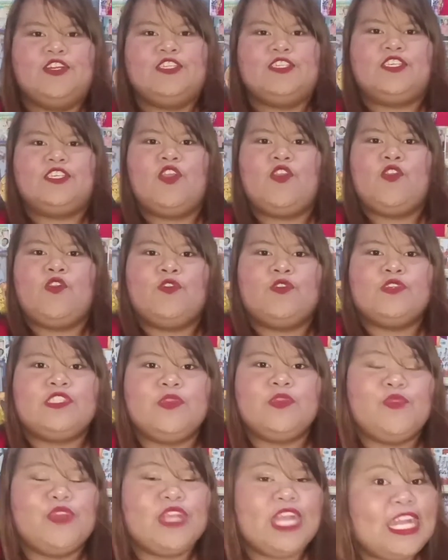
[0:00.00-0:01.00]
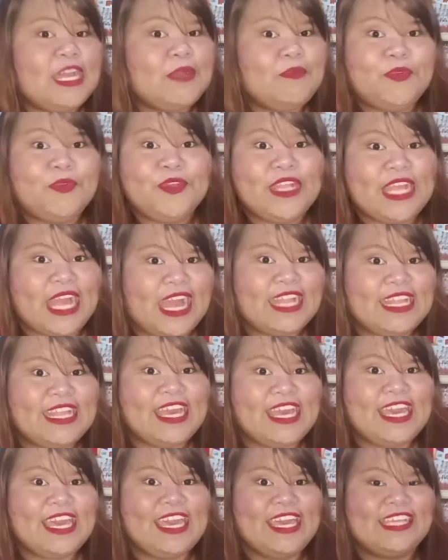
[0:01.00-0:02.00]
So, simulan na po
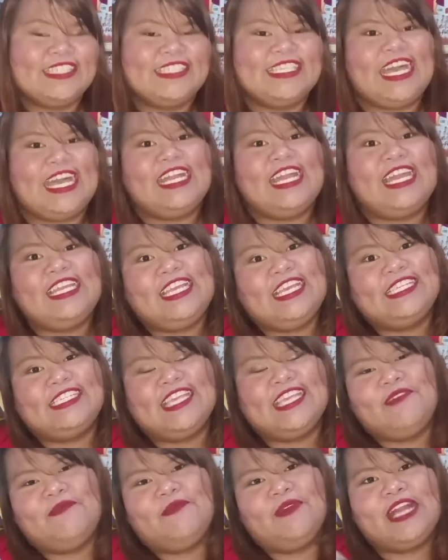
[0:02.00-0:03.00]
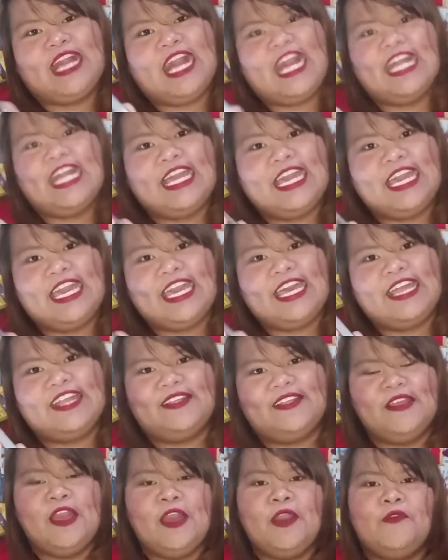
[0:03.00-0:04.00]
natin. Sana hindi sila magalit
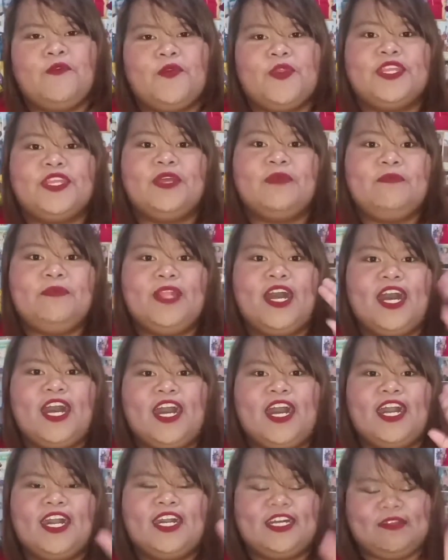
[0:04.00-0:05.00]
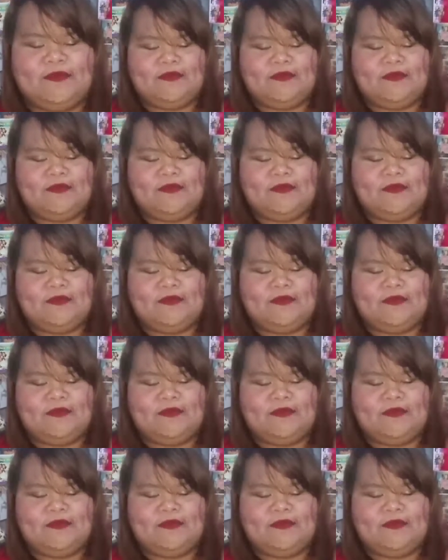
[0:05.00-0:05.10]
for the vlog.